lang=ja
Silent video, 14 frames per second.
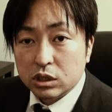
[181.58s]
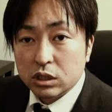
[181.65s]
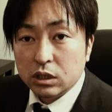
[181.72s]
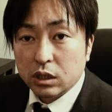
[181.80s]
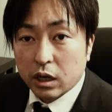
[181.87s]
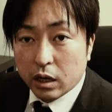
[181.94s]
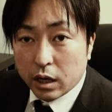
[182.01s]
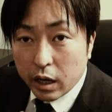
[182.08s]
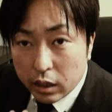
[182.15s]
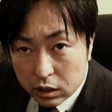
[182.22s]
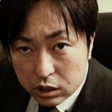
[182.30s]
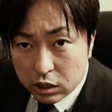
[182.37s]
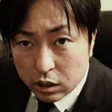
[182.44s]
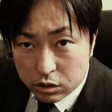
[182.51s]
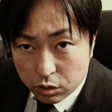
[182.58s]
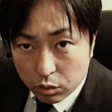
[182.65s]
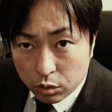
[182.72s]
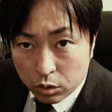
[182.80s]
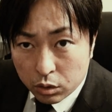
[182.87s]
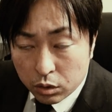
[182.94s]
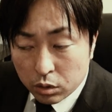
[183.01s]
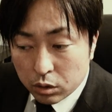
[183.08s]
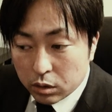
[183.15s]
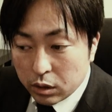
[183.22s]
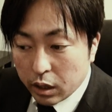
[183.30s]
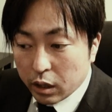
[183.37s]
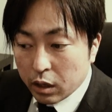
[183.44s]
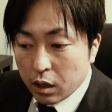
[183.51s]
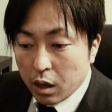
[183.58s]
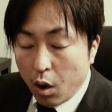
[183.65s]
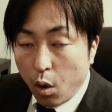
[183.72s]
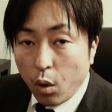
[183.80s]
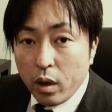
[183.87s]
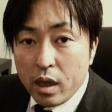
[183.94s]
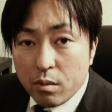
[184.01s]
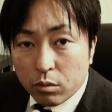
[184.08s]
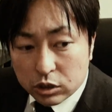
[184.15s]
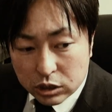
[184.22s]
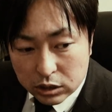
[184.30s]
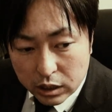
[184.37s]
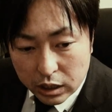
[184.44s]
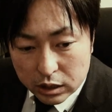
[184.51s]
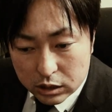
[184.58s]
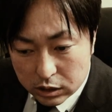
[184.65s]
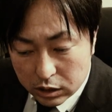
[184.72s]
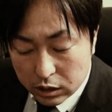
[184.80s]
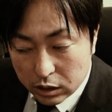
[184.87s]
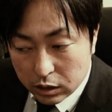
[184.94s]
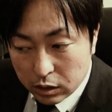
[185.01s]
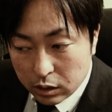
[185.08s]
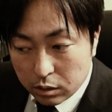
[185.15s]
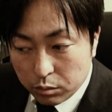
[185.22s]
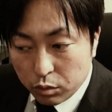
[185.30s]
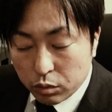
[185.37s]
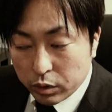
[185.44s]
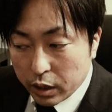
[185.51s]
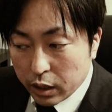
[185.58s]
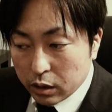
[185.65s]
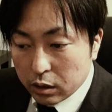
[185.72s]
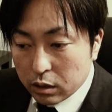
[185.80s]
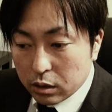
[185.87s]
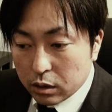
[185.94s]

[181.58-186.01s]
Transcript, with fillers: 神経からっきしなんですよで吠えもしないしもうね